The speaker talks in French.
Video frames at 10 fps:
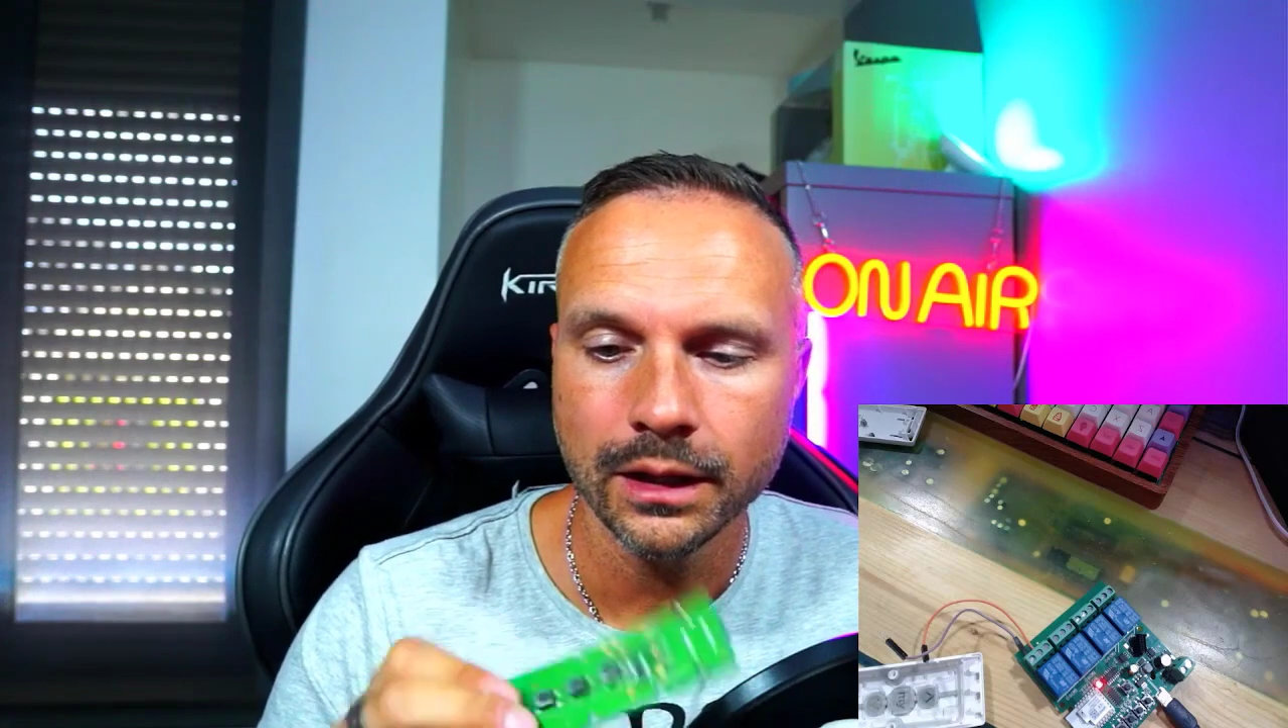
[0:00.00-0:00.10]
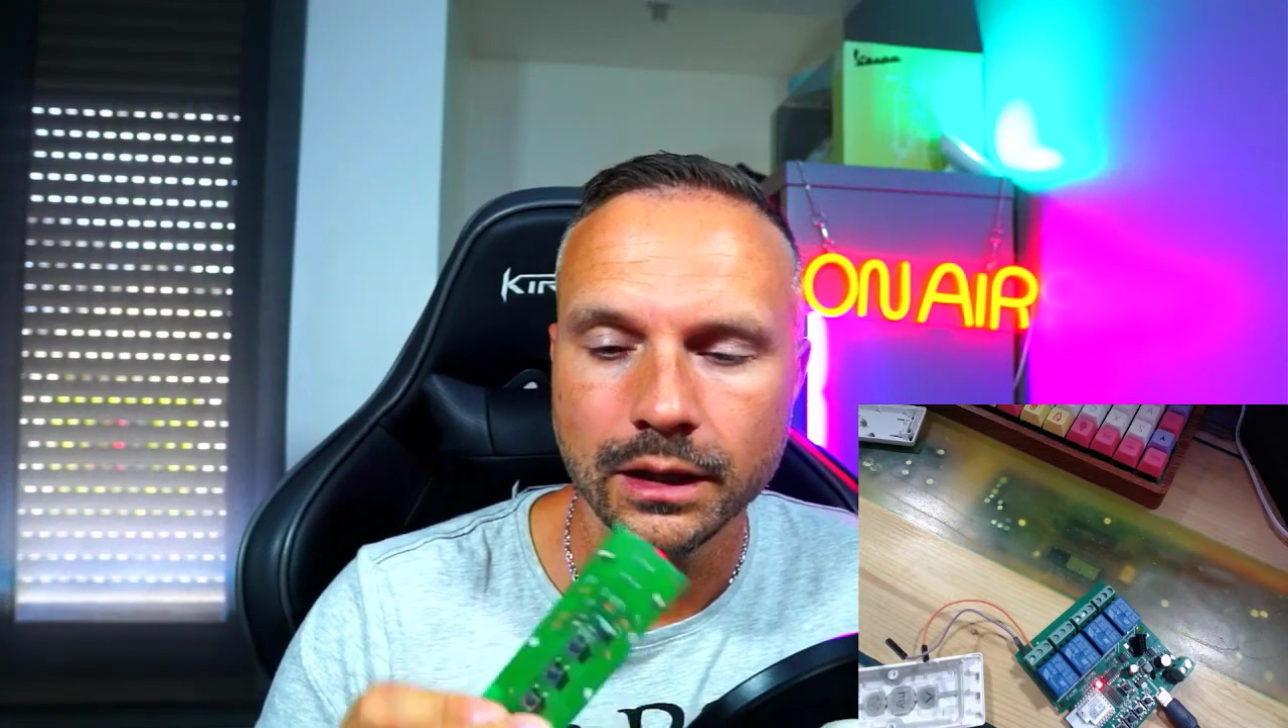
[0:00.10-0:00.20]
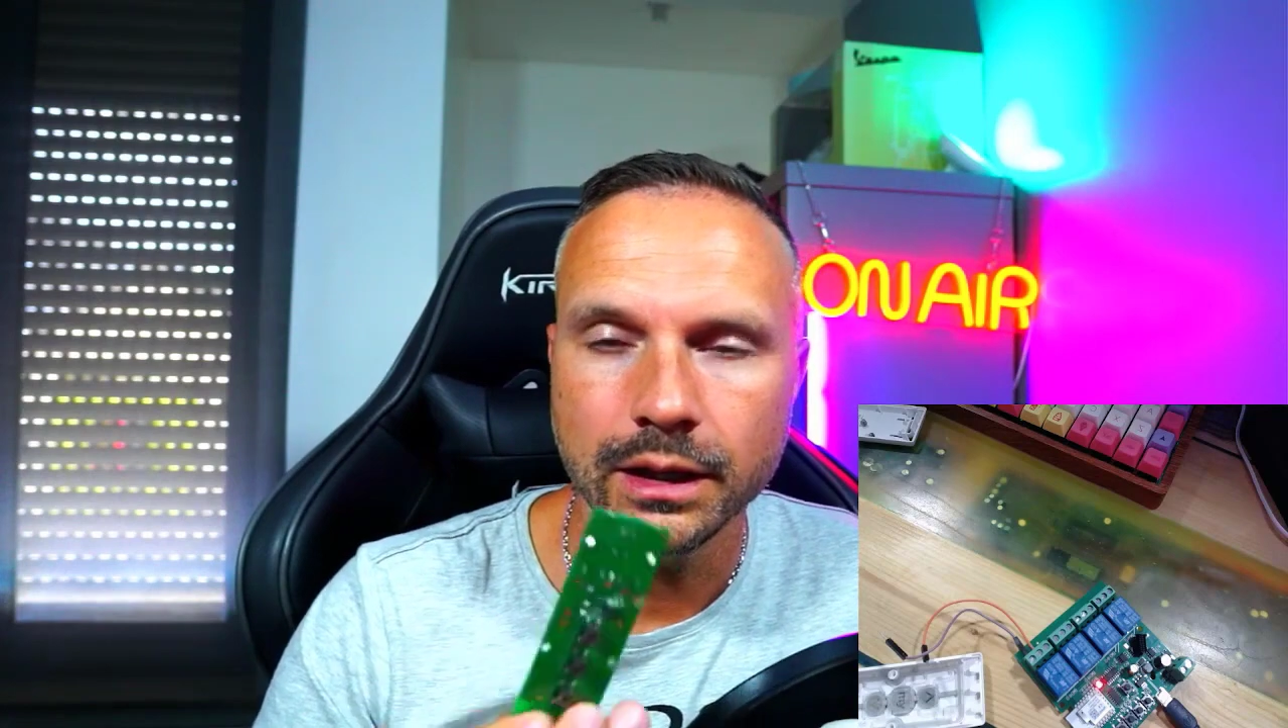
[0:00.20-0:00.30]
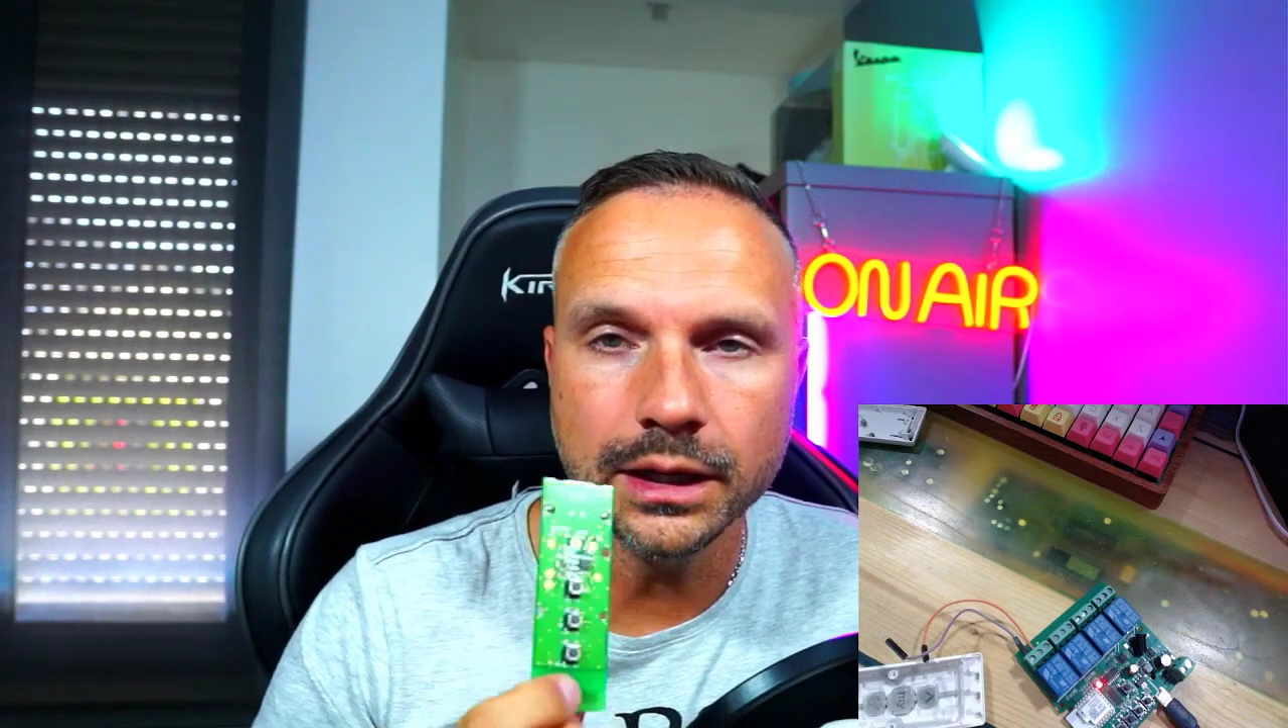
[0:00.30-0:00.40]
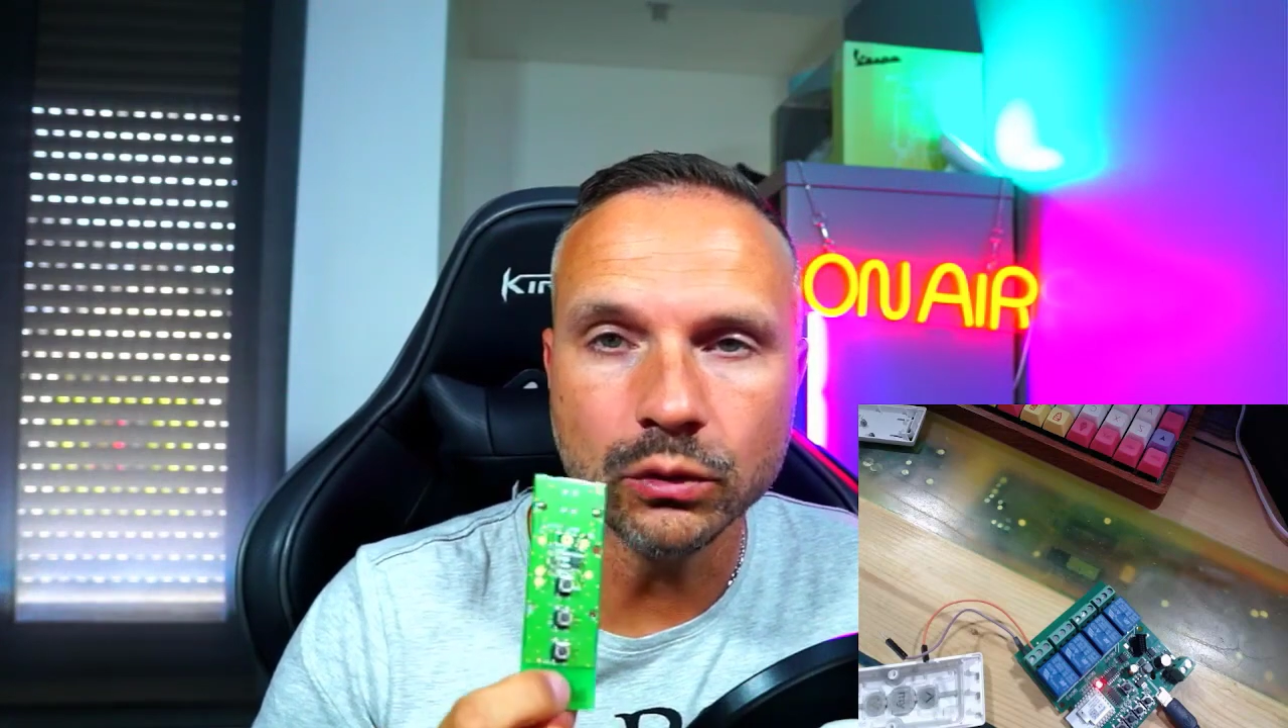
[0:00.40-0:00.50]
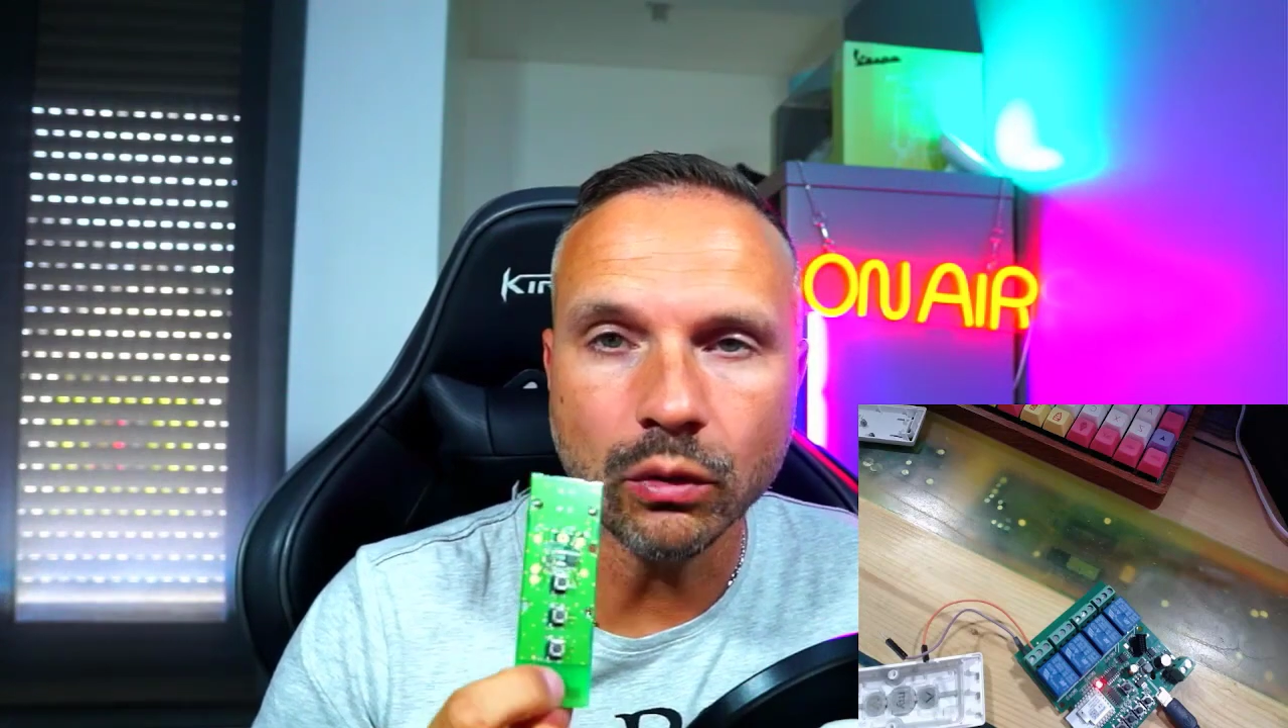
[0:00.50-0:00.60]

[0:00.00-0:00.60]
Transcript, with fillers: Et les trois